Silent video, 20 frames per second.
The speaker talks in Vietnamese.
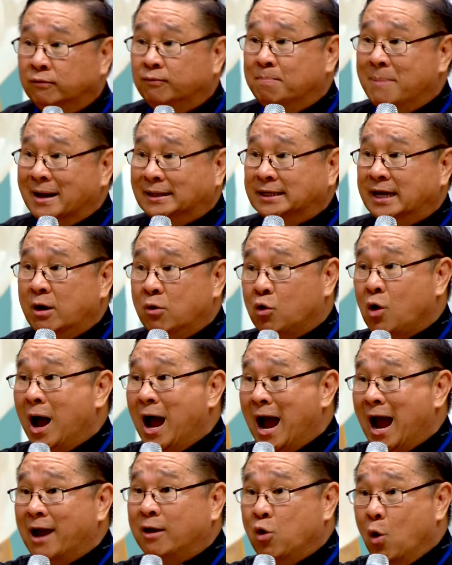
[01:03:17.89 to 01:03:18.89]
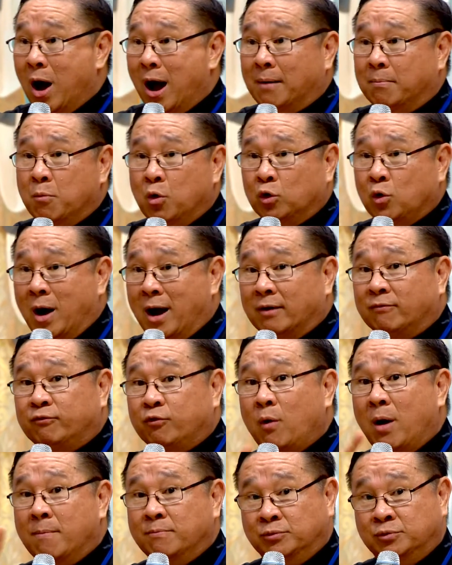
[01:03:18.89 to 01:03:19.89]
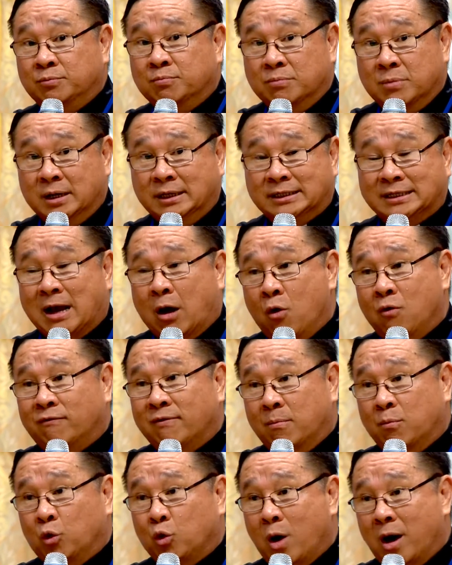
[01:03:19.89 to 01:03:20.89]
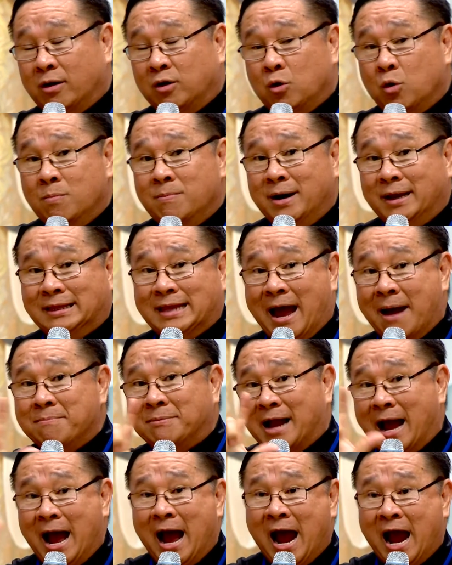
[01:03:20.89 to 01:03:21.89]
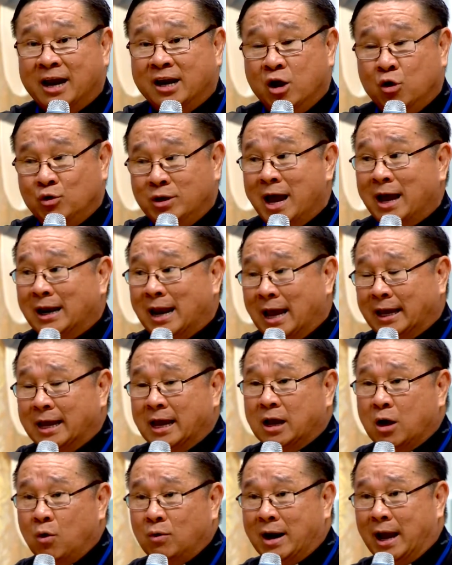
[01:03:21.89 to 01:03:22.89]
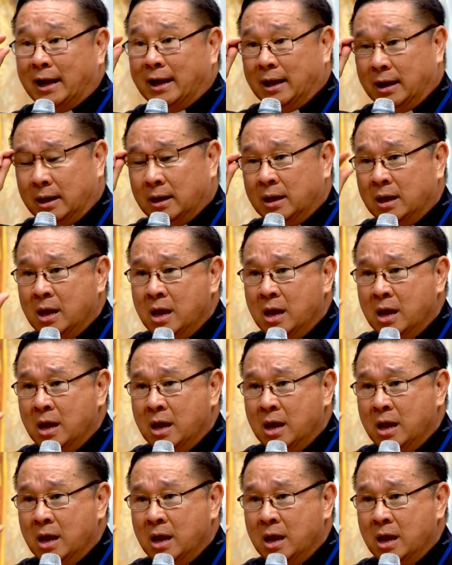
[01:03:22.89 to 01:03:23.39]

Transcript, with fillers: Matthew có hai đoạn, một đoạn Phúc âm mười sáu và một đoạn của mười tám, cả hai đều nhắc lại cái câu này hả?